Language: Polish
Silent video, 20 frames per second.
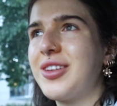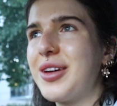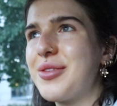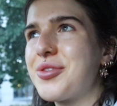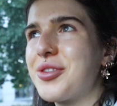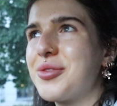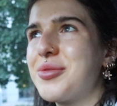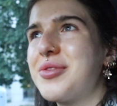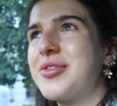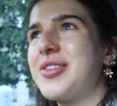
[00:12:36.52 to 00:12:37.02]
Wiem,
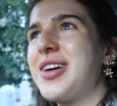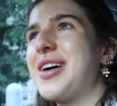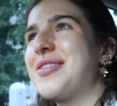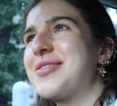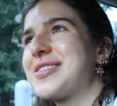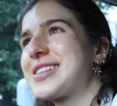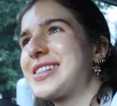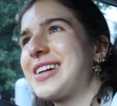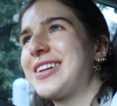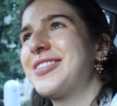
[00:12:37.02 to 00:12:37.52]
że
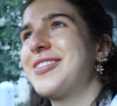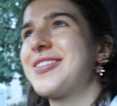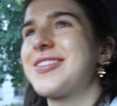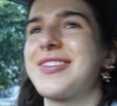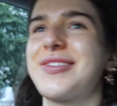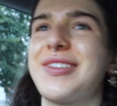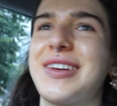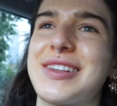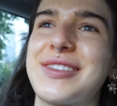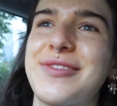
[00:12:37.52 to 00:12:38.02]
mówiłam ostatnio,
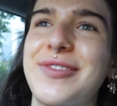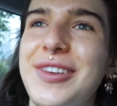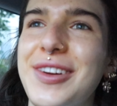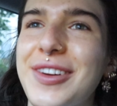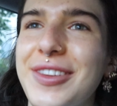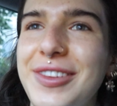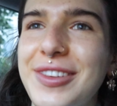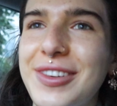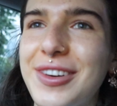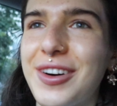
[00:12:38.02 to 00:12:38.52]
że jest
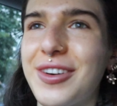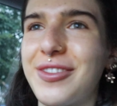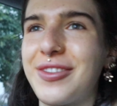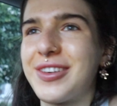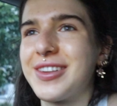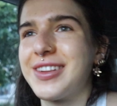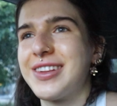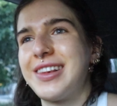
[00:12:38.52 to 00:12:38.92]
wyjątkowo